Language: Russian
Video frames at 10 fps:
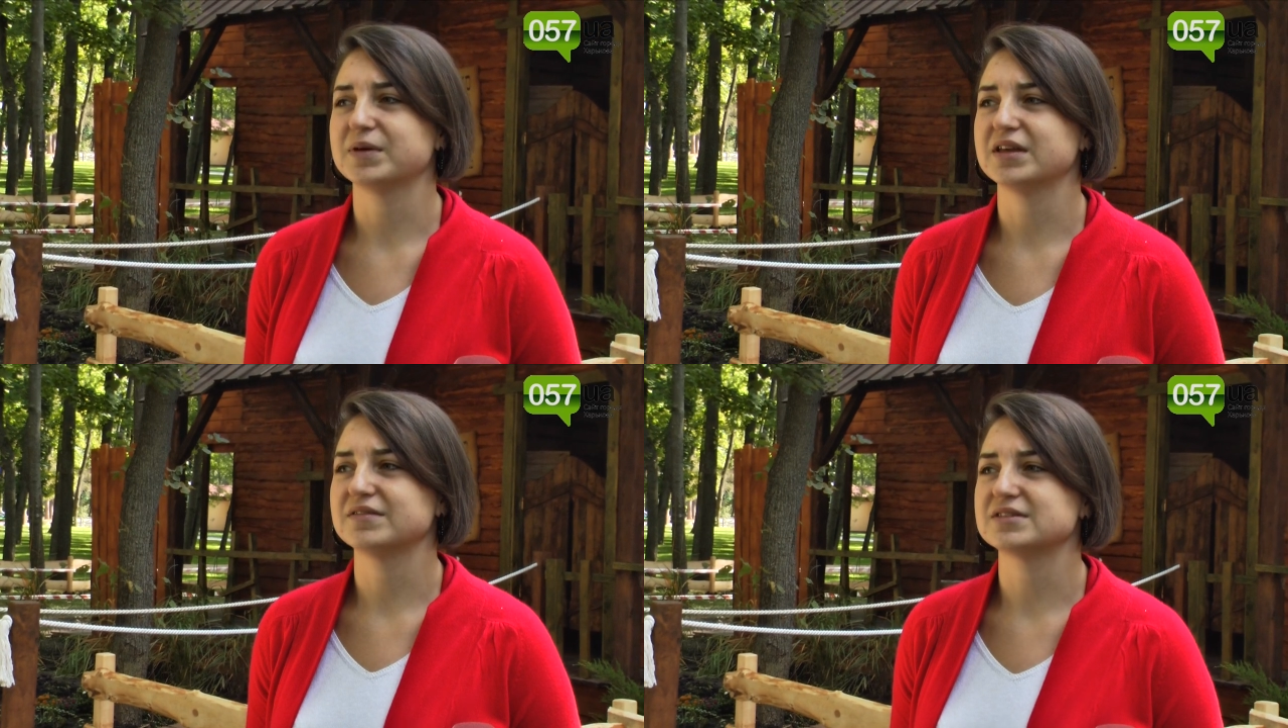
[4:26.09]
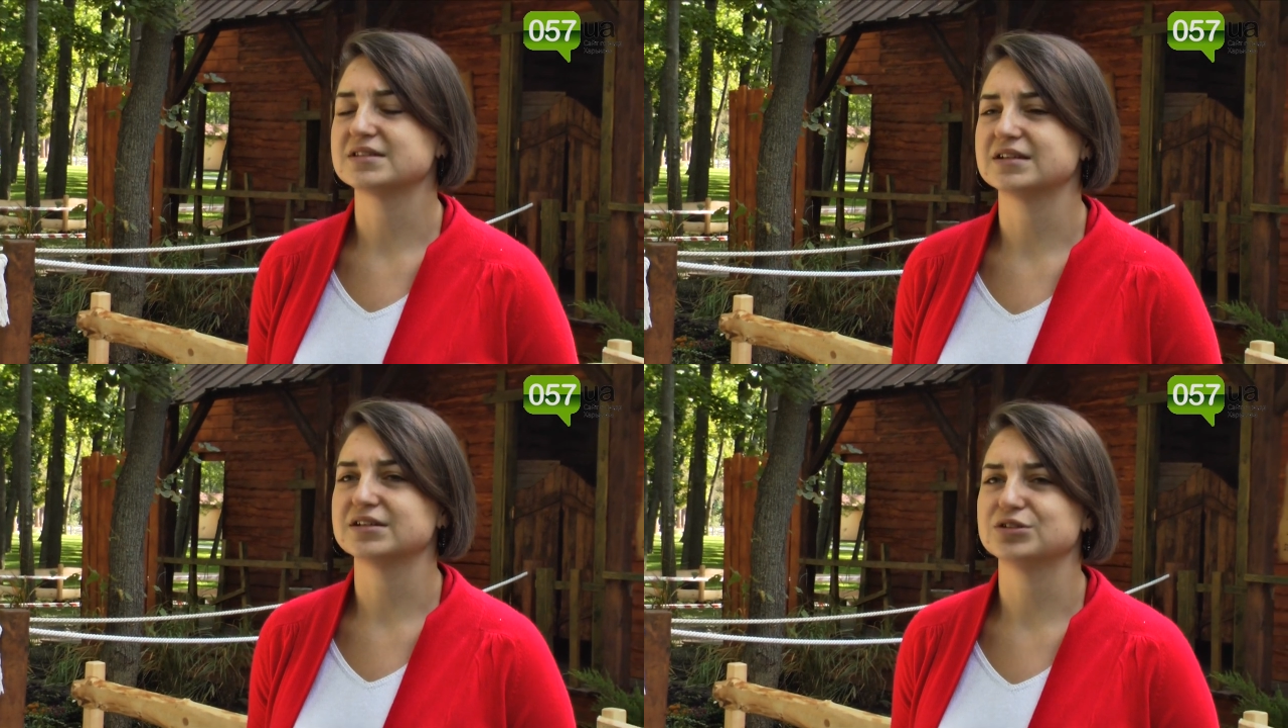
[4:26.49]

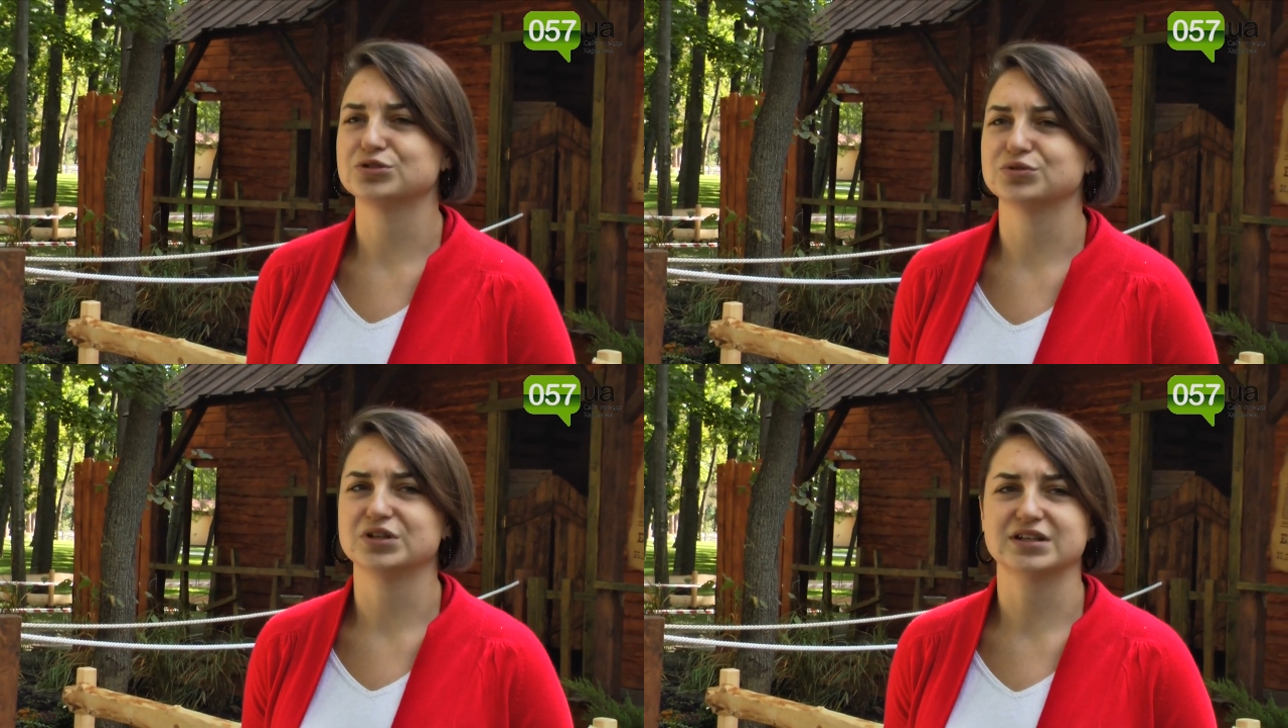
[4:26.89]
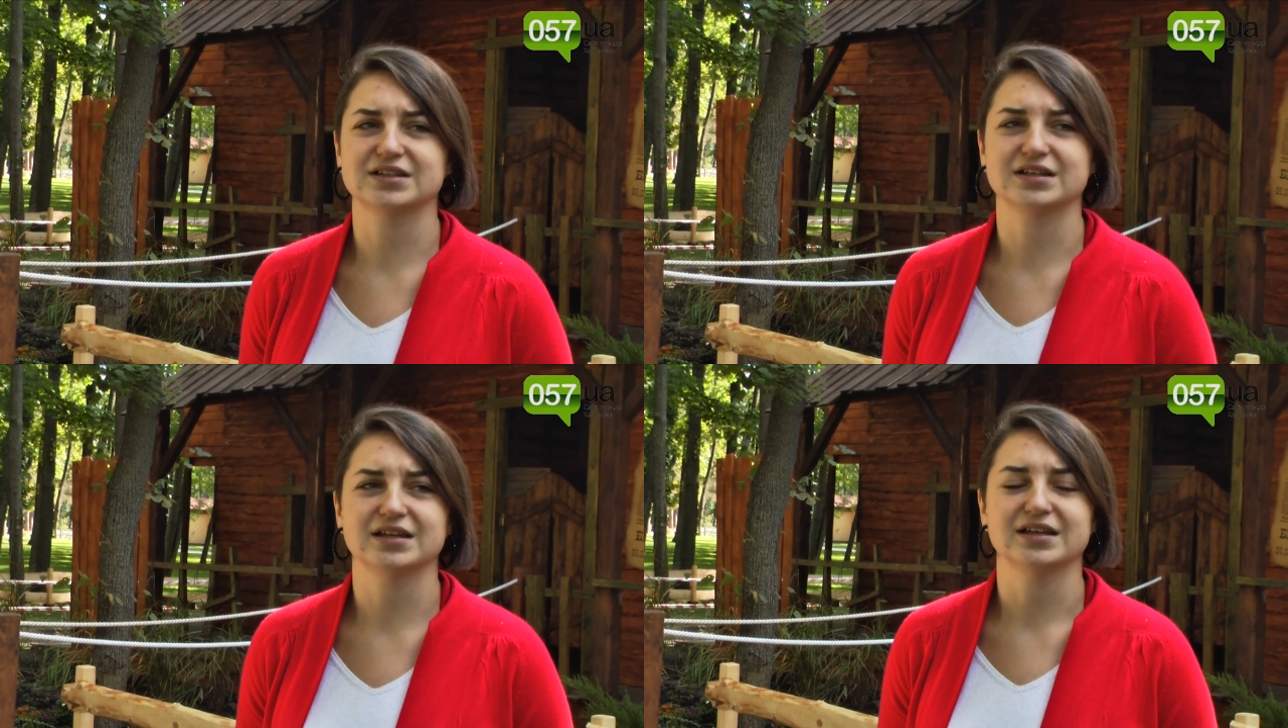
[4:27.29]
появятся еще
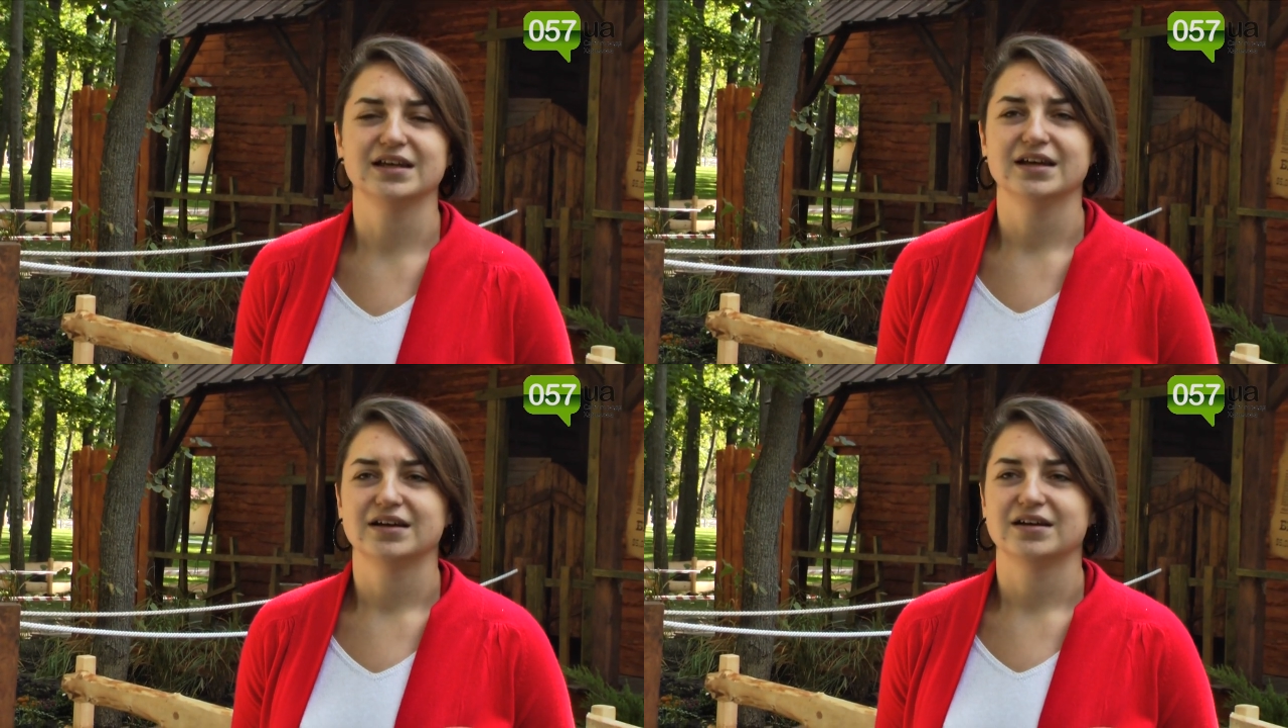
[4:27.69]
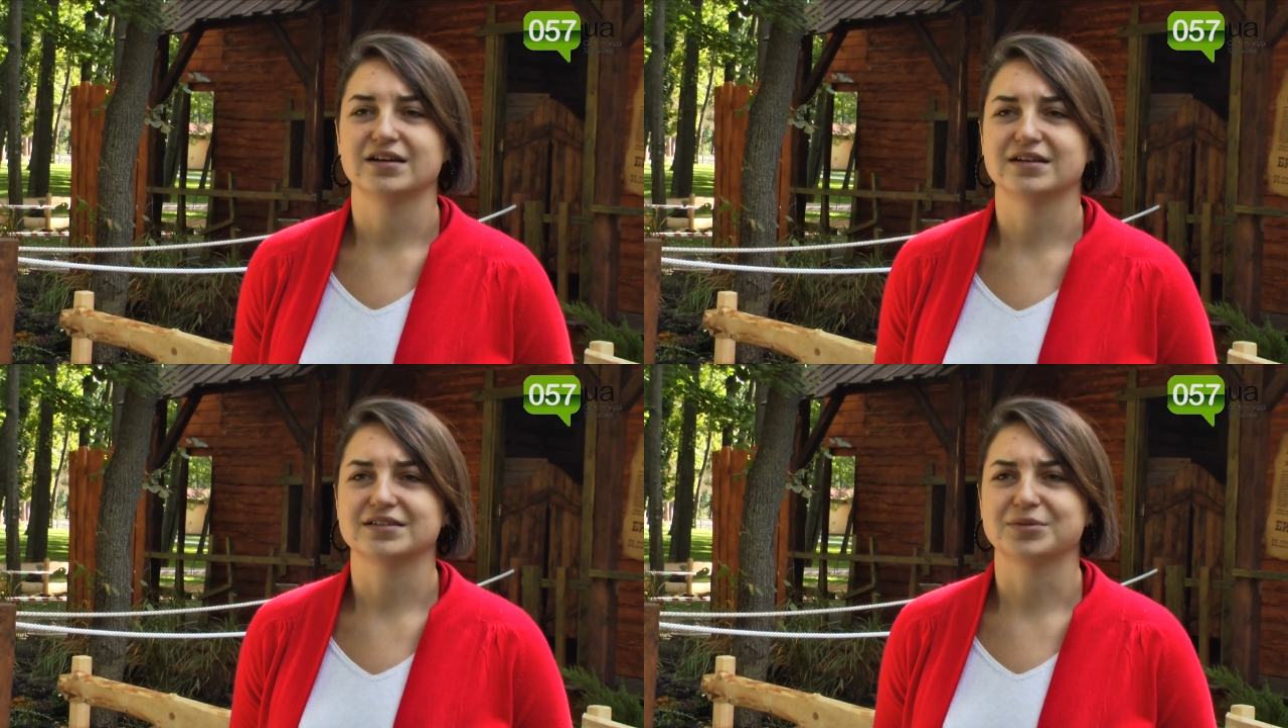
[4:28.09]
некоторые
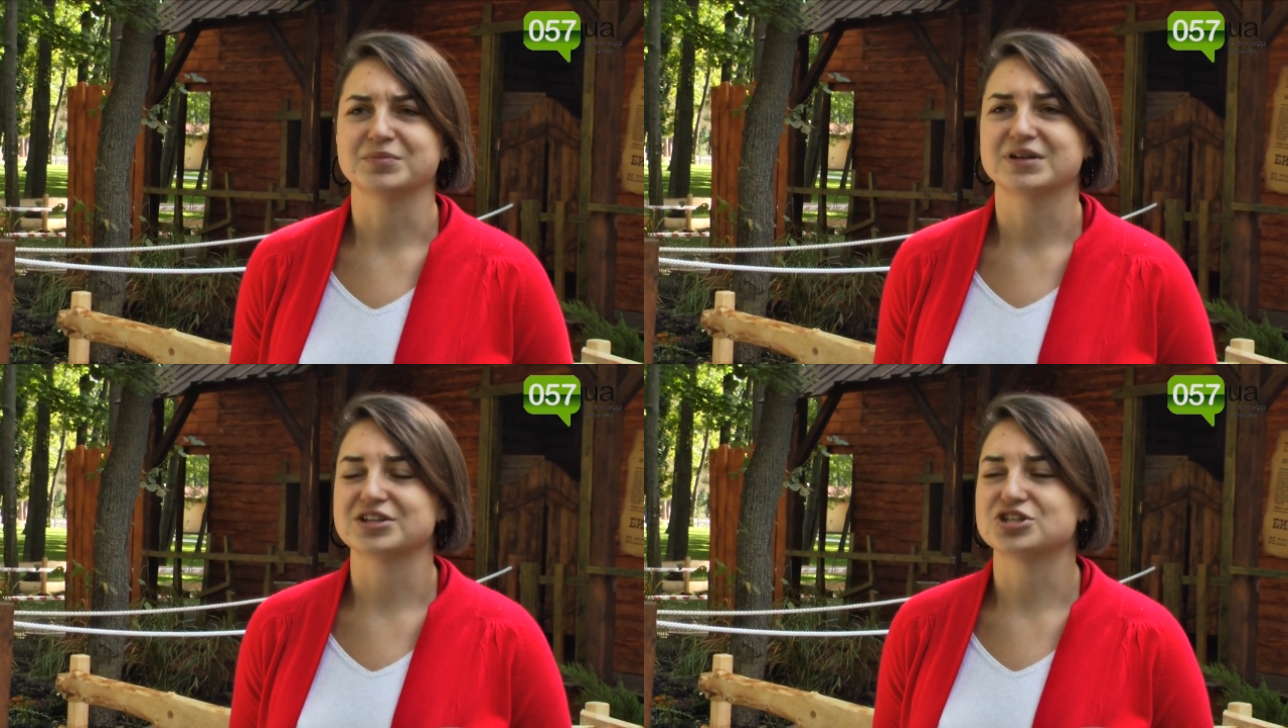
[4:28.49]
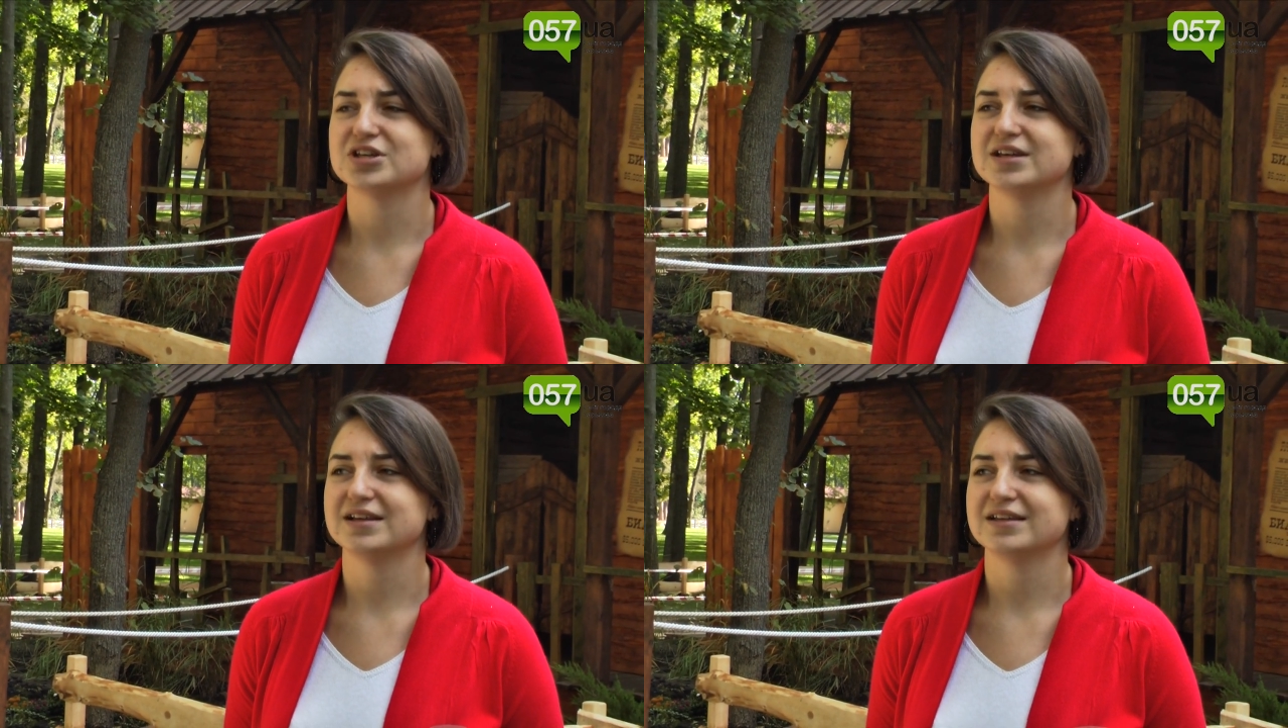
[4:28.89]
там,
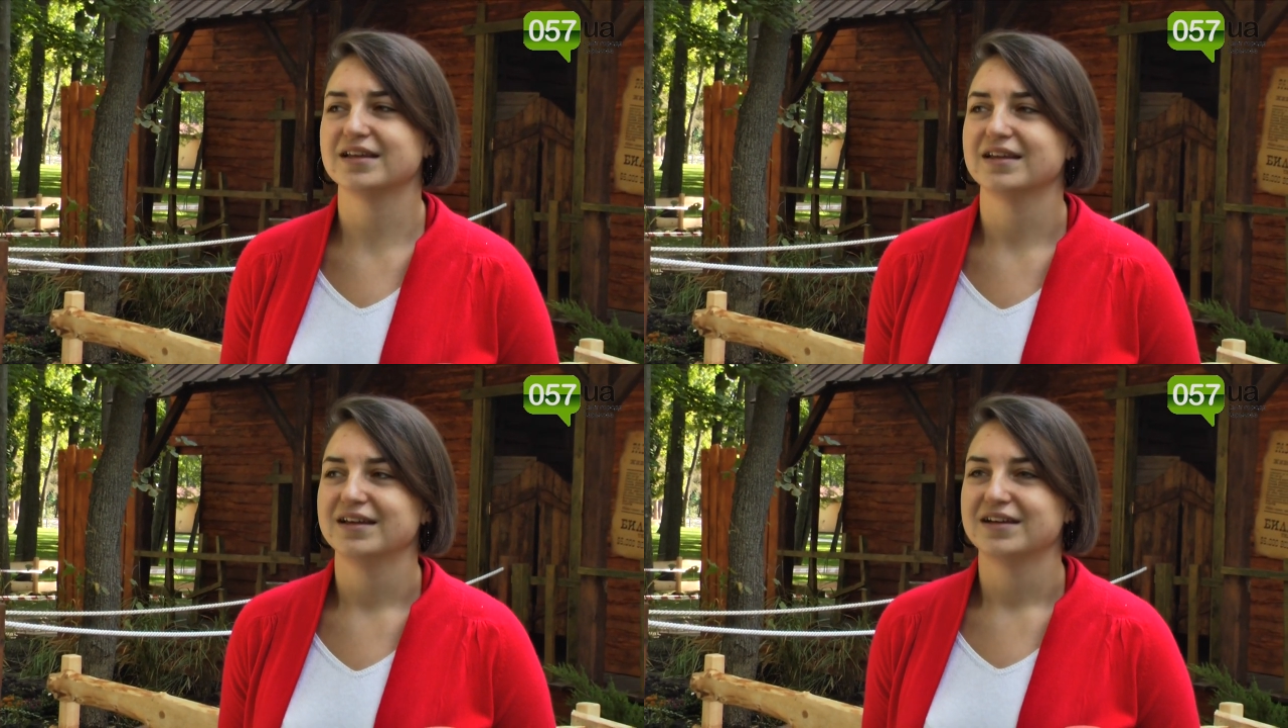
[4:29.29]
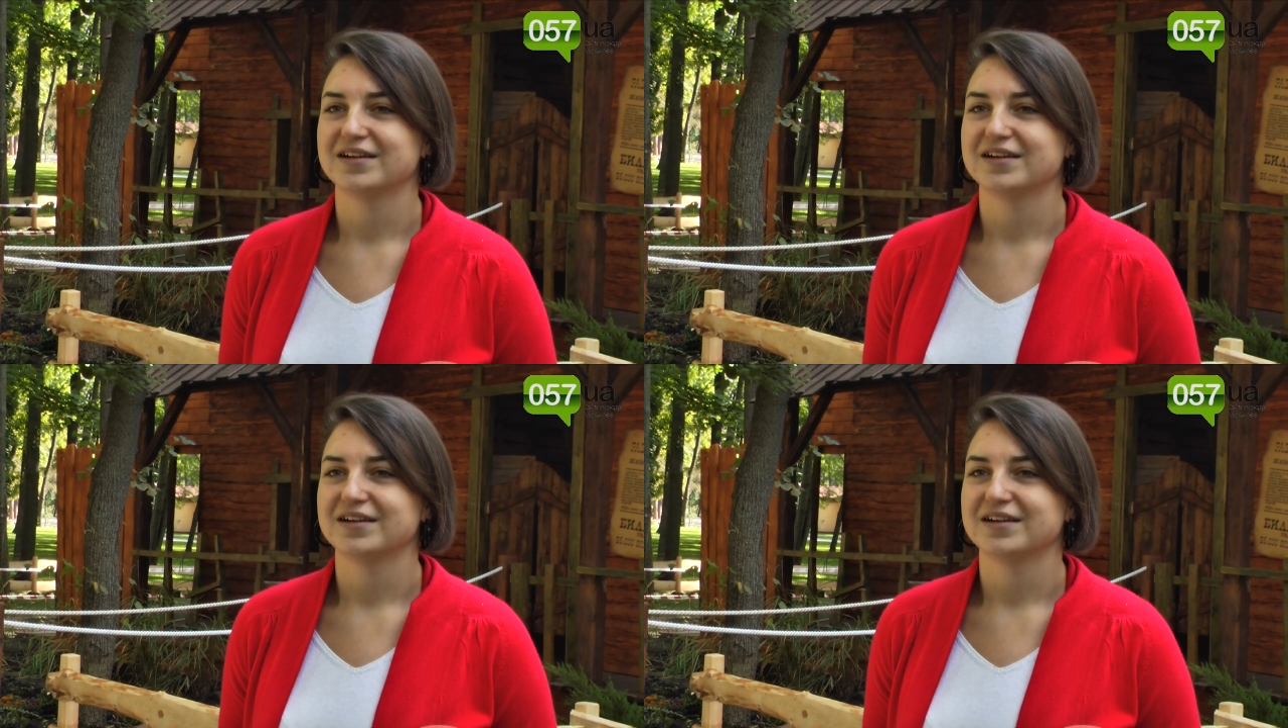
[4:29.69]
качели.